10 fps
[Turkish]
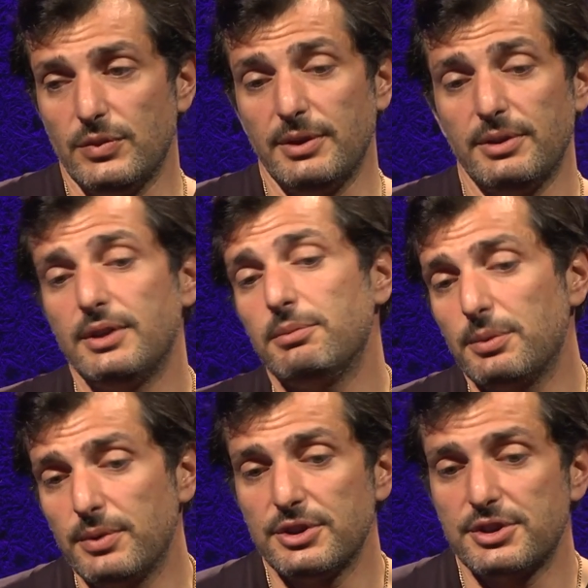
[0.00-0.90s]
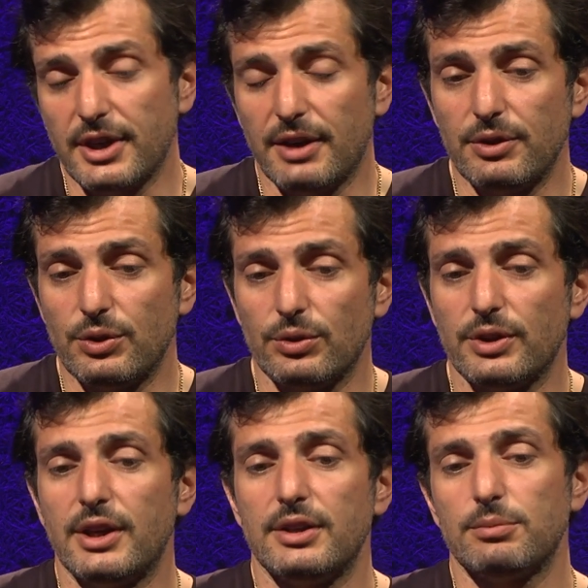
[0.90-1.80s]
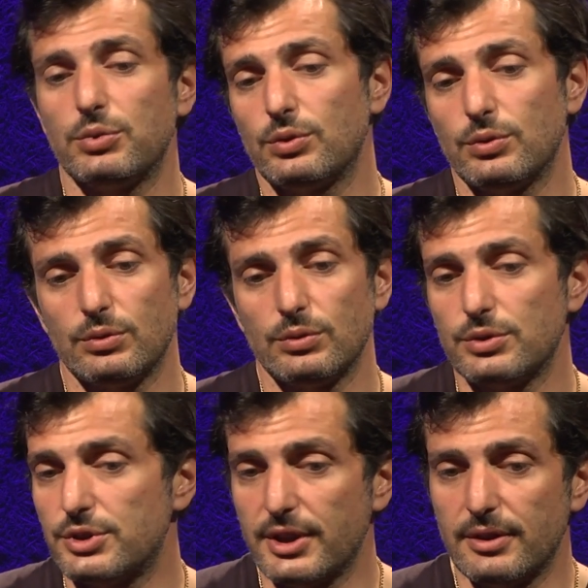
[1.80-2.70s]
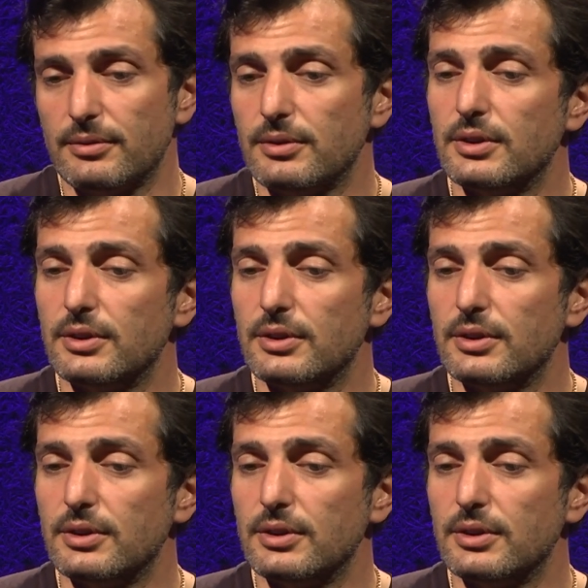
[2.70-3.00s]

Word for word: dediğim gibi işte Avedonlar, bu işte